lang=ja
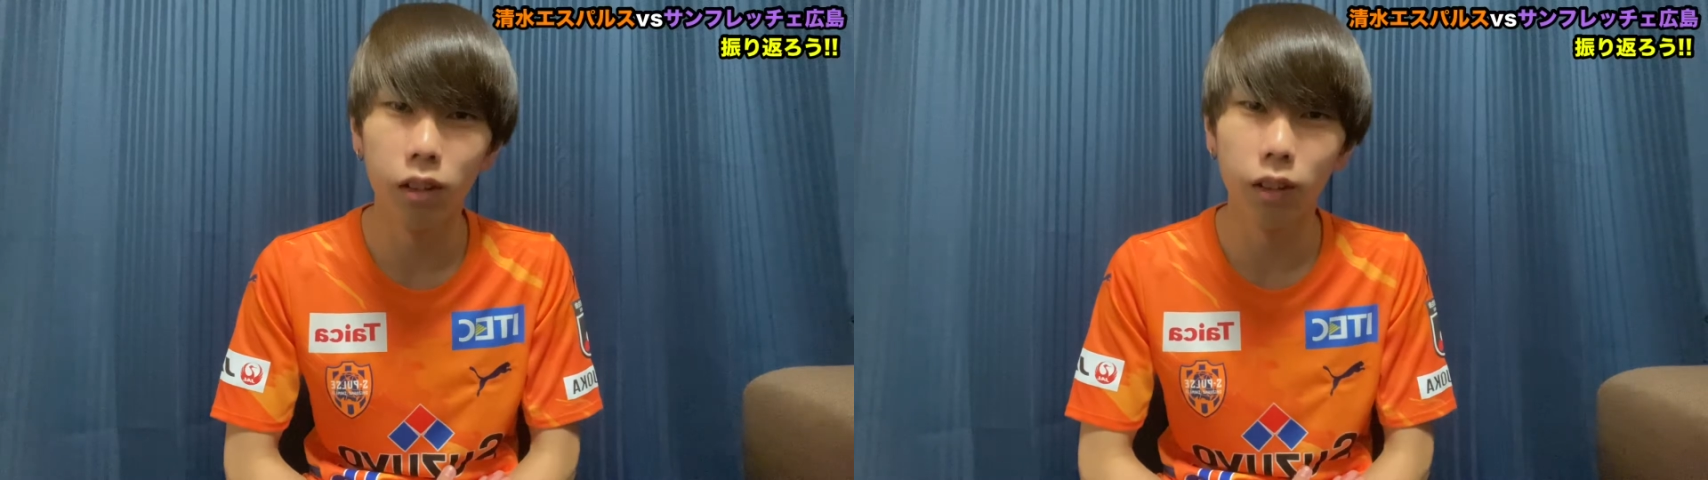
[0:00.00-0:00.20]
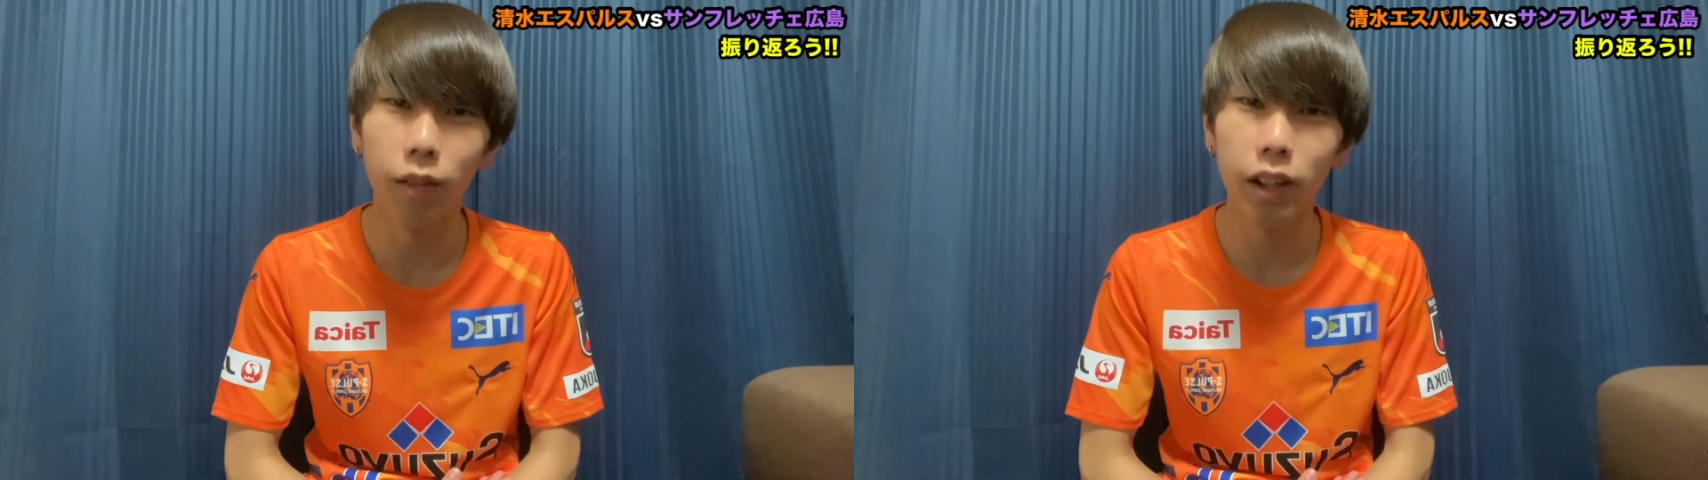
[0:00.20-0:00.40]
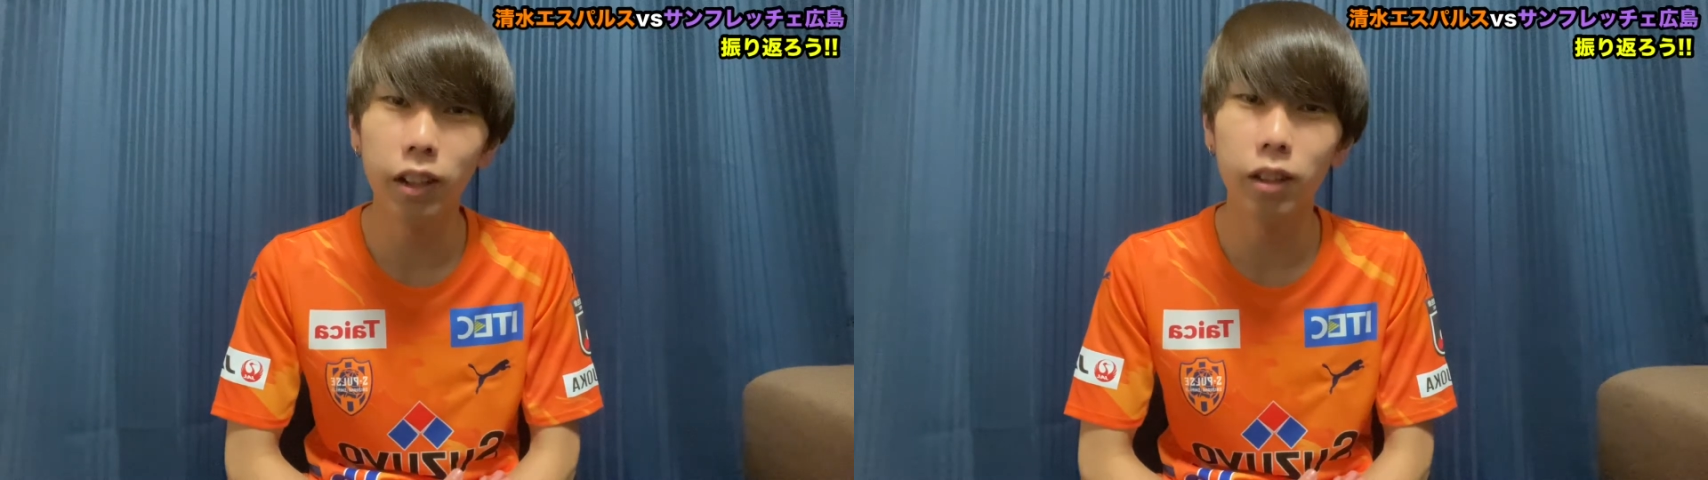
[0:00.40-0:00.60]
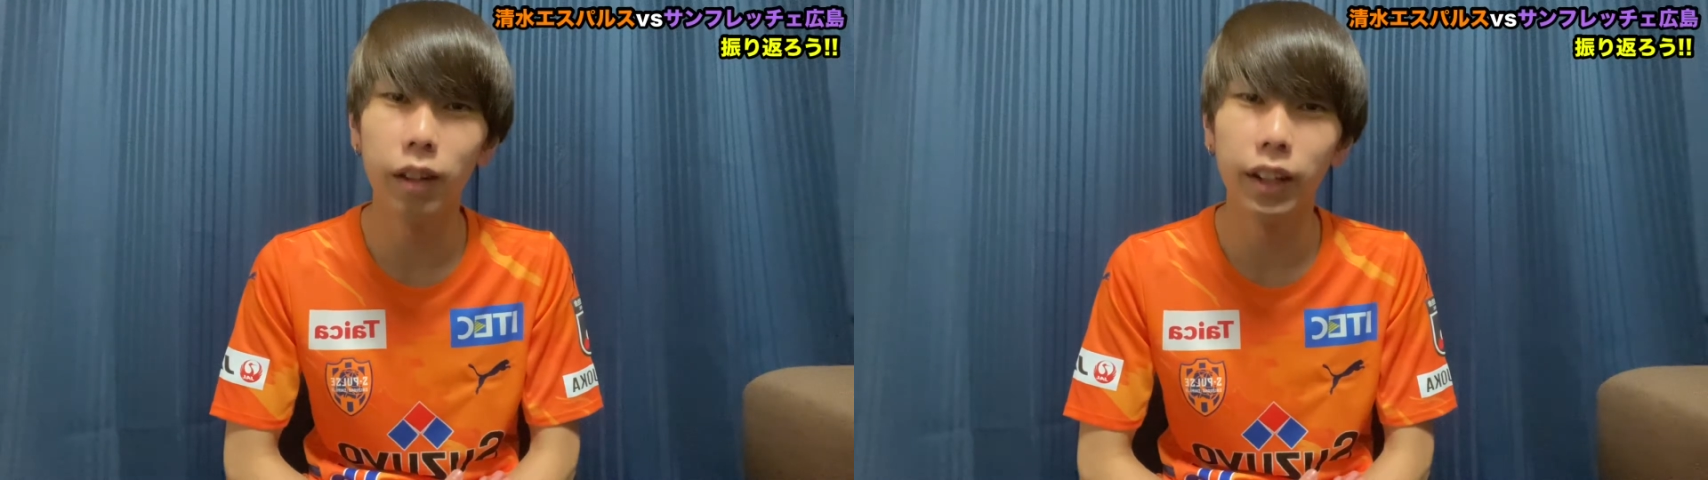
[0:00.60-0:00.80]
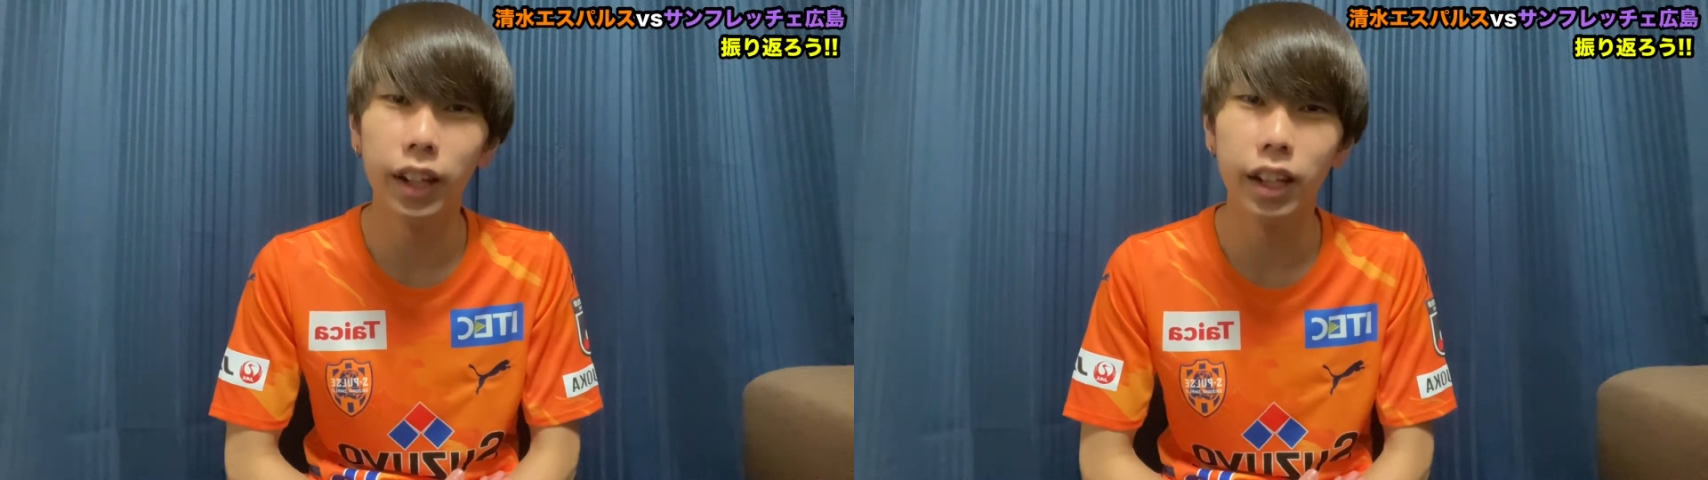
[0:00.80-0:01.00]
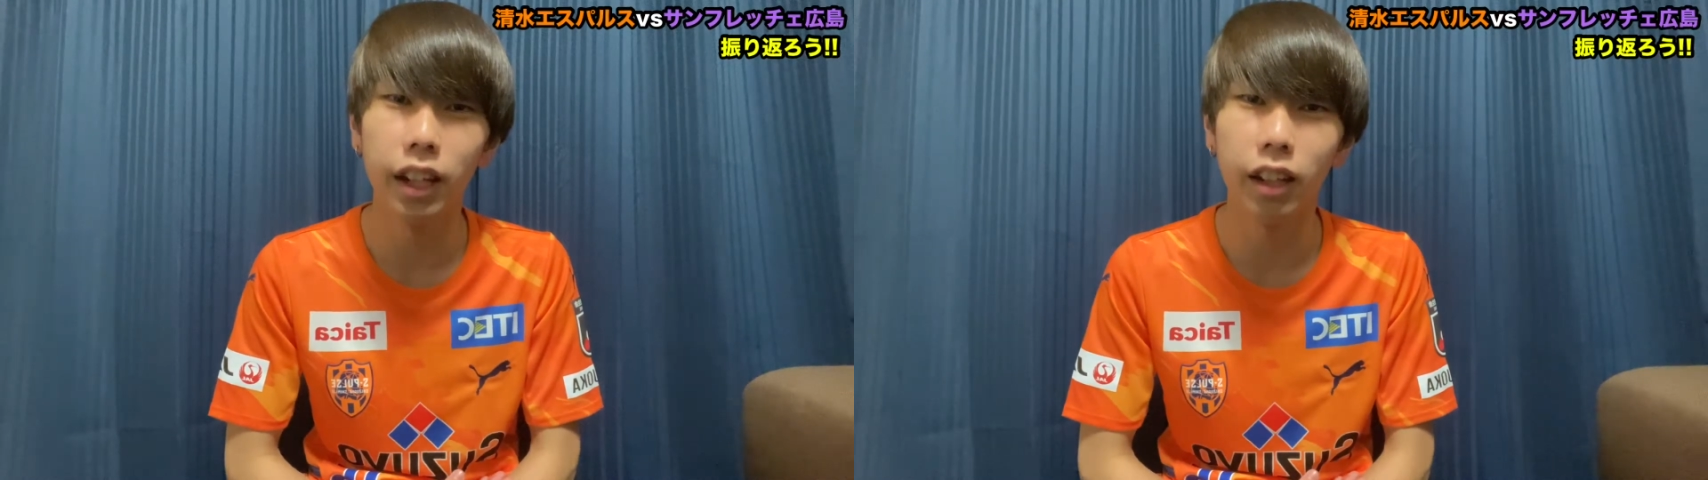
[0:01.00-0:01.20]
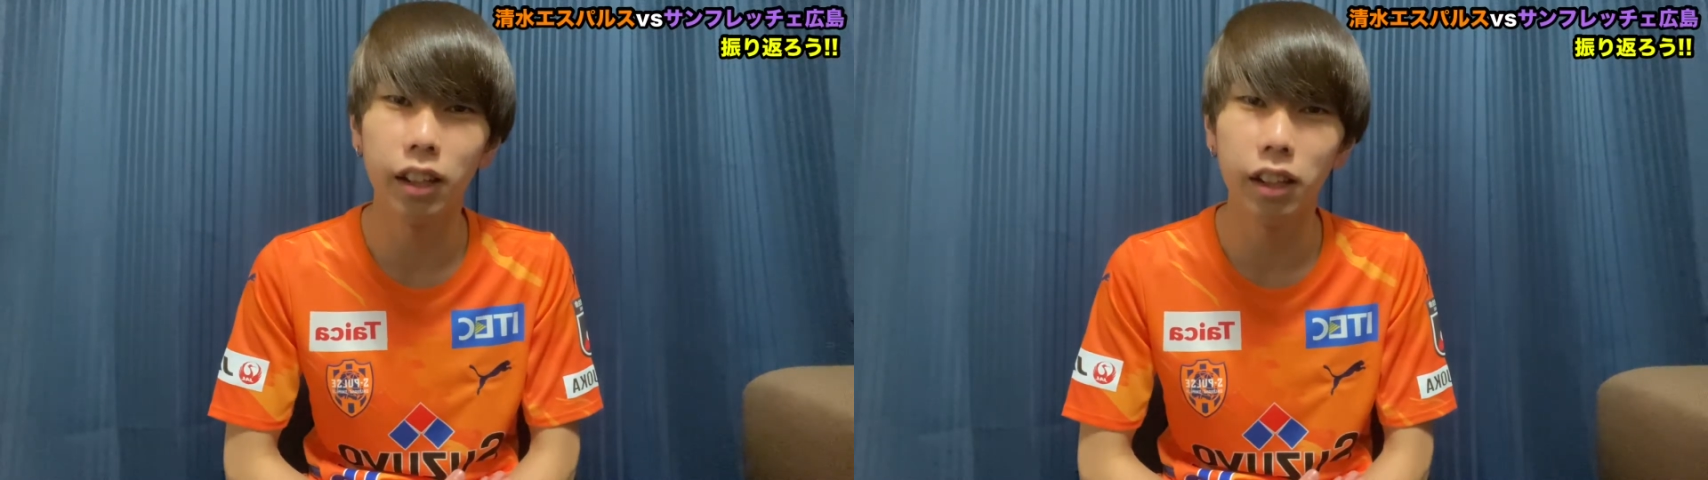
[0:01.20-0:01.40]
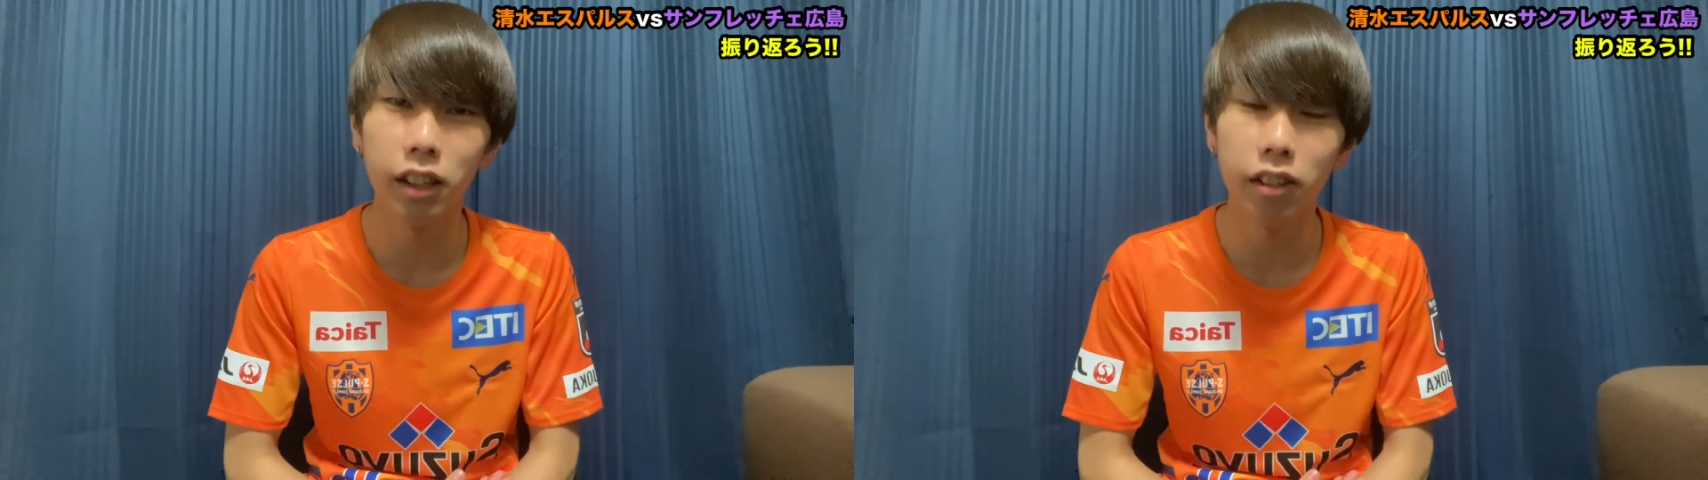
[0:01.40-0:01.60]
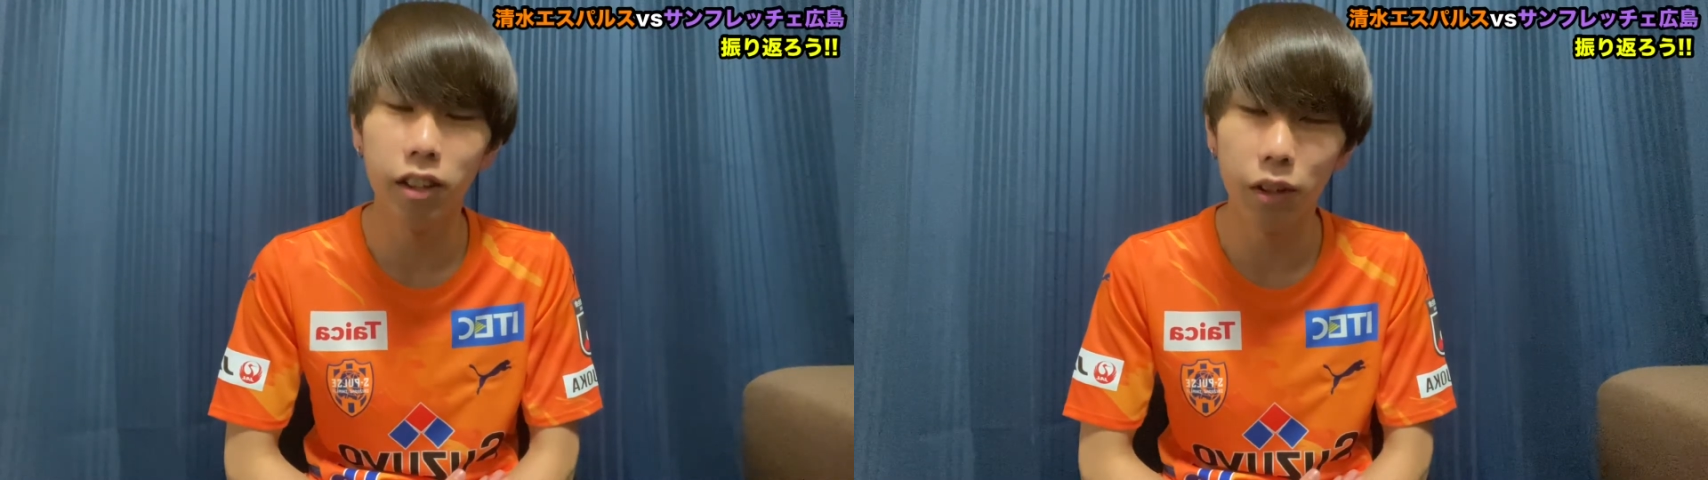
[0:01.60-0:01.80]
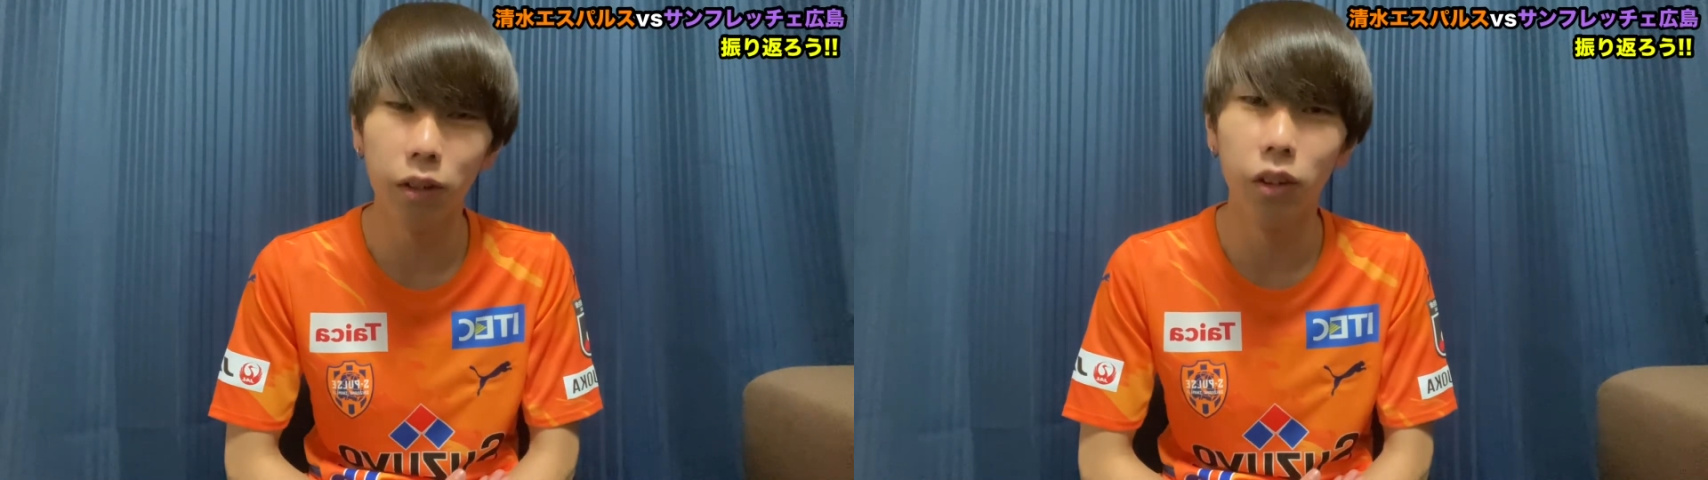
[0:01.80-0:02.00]
この悪くはない結果に
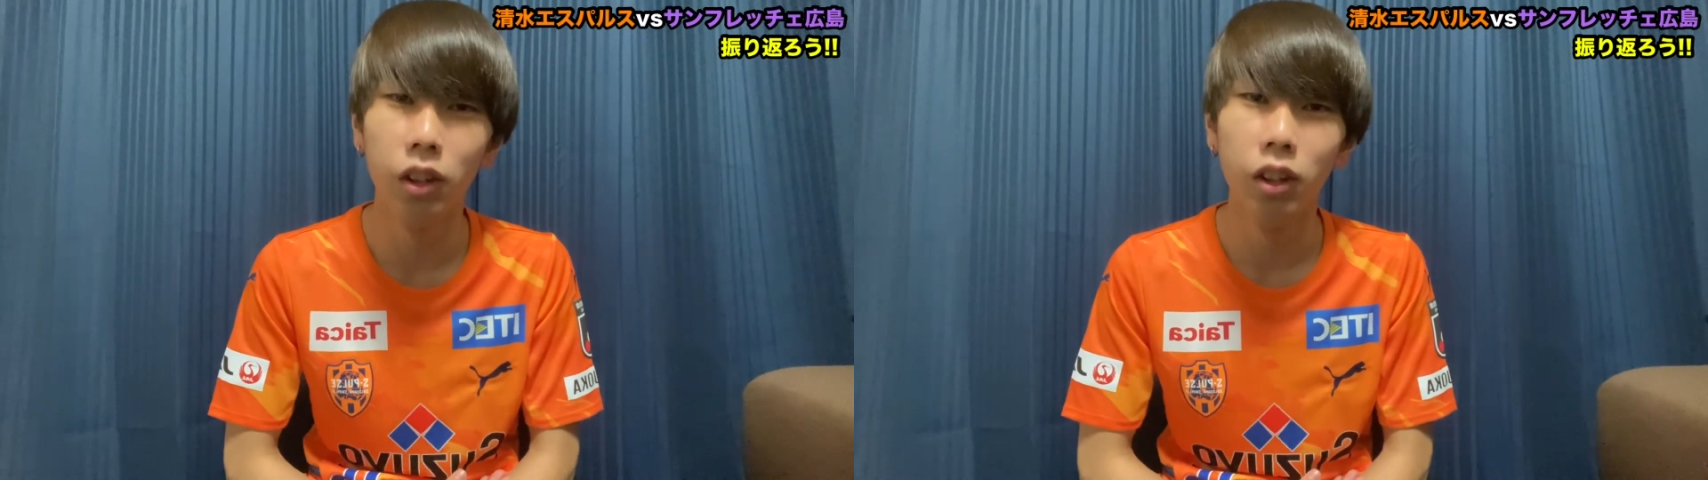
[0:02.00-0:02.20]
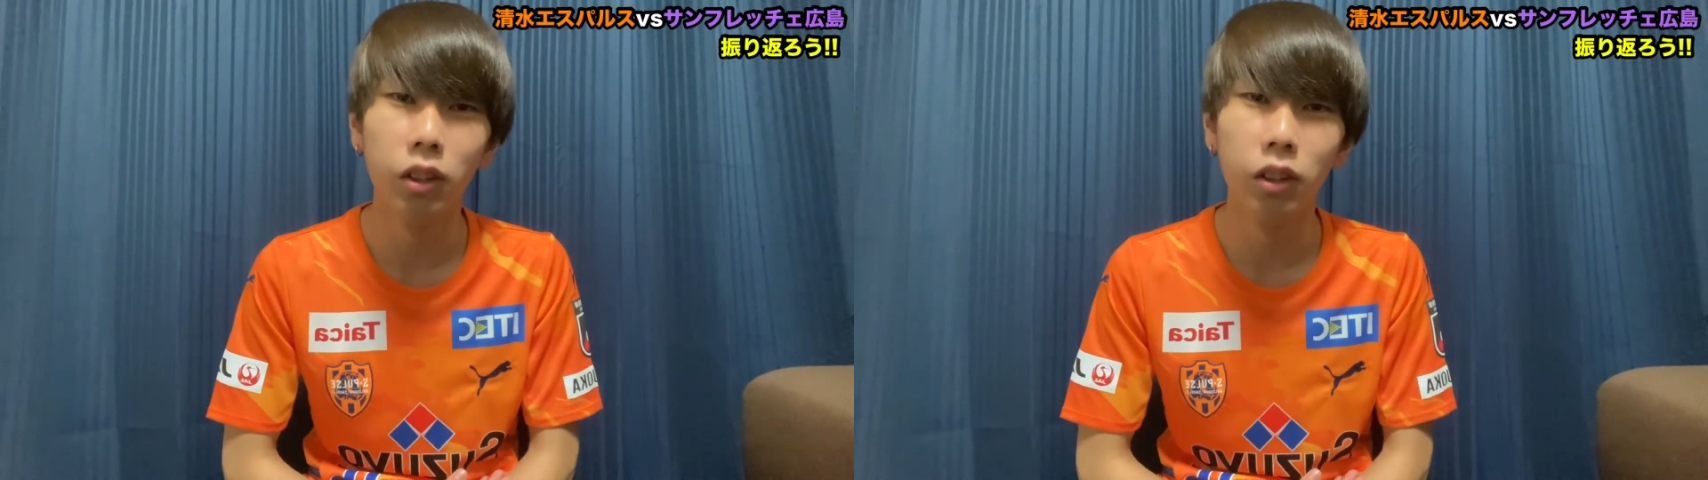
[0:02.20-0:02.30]
せよ、